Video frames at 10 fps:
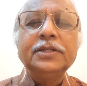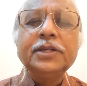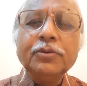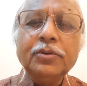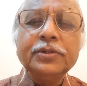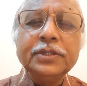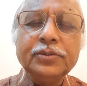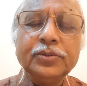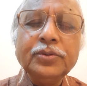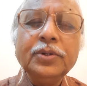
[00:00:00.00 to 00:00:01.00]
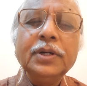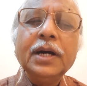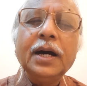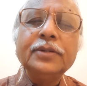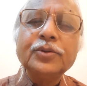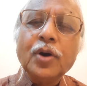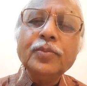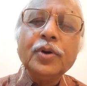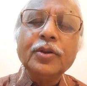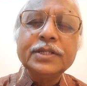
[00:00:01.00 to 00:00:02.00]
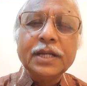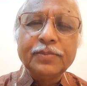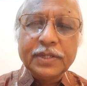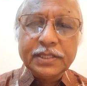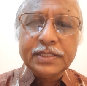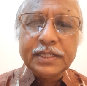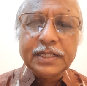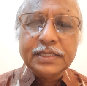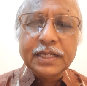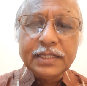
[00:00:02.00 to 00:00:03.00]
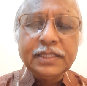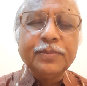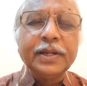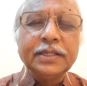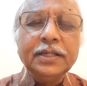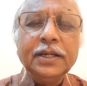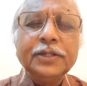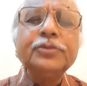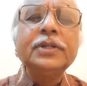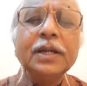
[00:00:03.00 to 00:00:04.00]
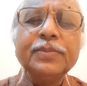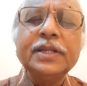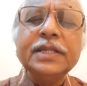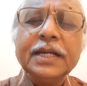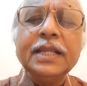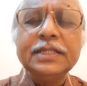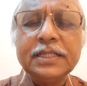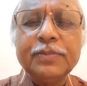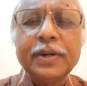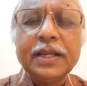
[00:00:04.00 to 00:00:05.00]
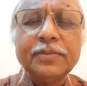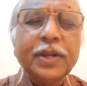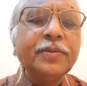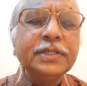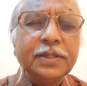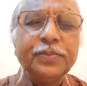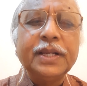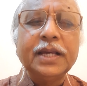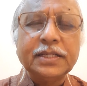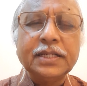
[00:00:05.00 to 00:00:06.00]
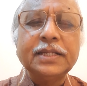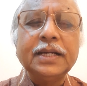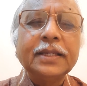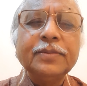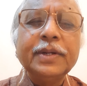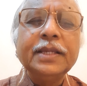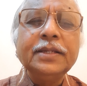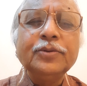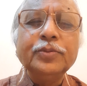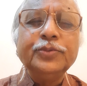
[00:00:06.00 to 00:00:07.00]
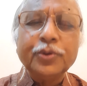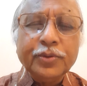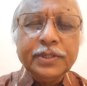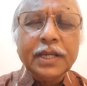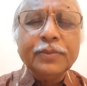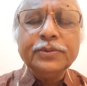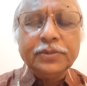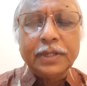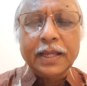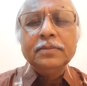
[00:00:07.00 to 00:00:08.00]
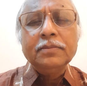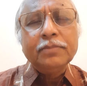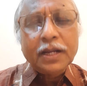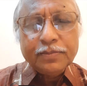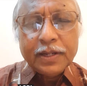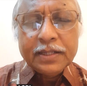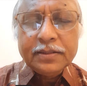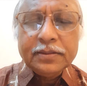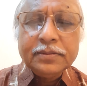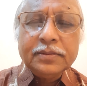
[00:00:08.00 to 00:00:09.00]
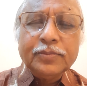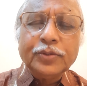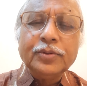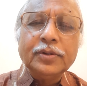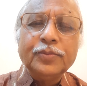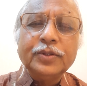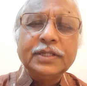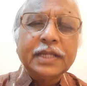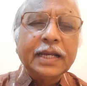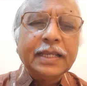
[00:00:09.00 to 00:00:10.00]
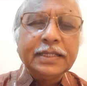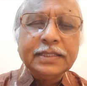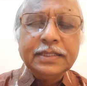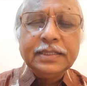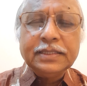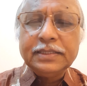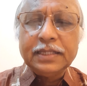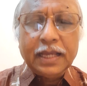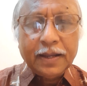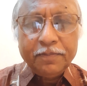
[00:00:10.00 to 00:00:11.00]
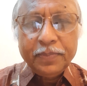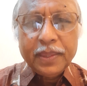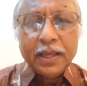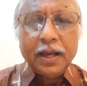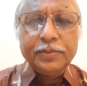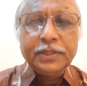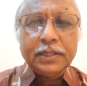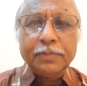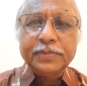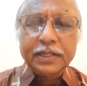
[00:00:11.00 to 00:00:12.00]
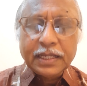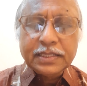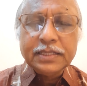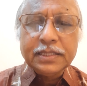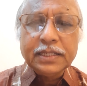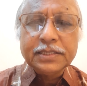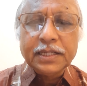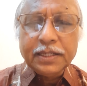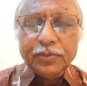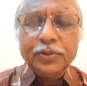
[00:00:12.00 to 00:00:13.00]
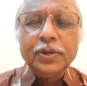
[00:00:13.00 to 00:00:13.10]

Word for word: সেগুলো কিন্তু একটু কম খরচে আমরা সেই চিকিৎসা দিতে পারি সুতরাং আপনারা সেখানে যেতে পারেন প্রাইভেট চেম্বারে আসাটা একেবারেই খুব জরুরি এমন তো না বারবার ভদ্রলোক বলতে থাকলেন যে না আমি আপনার কাছে চিকিৎসা নেব